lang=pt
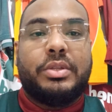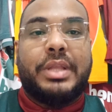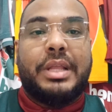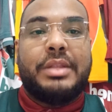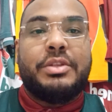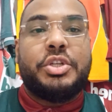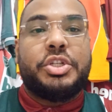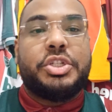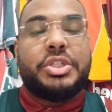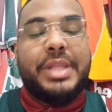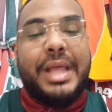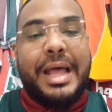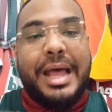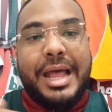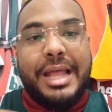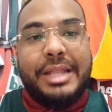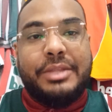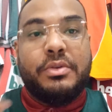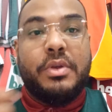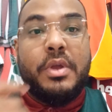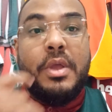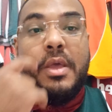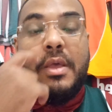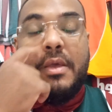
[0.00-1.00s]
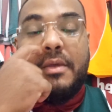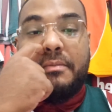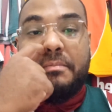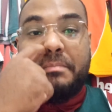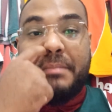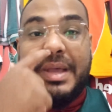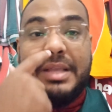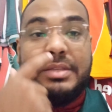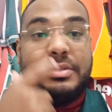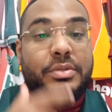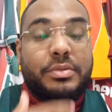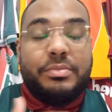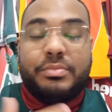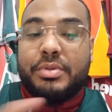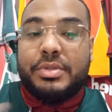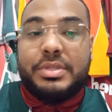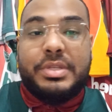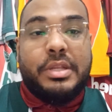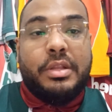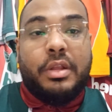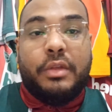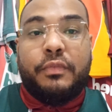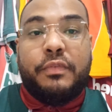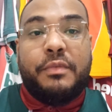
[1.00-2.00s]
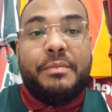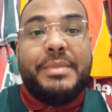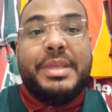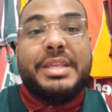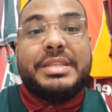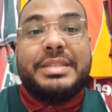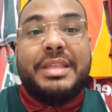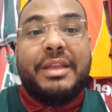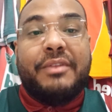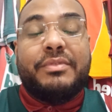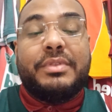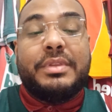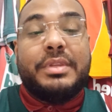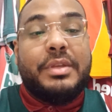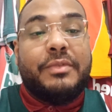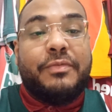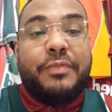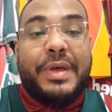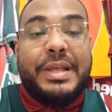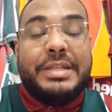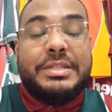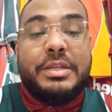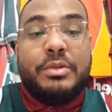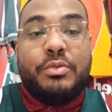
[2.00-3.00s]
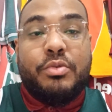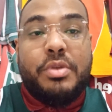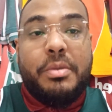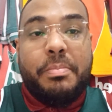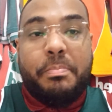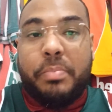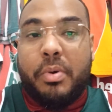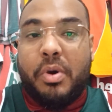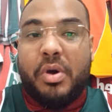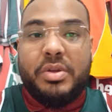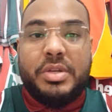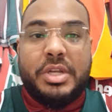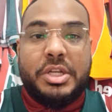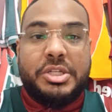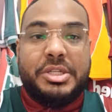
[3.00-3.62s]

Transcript: tá no estádio, mas o torcedor Fluminense tá fazendo o que pode.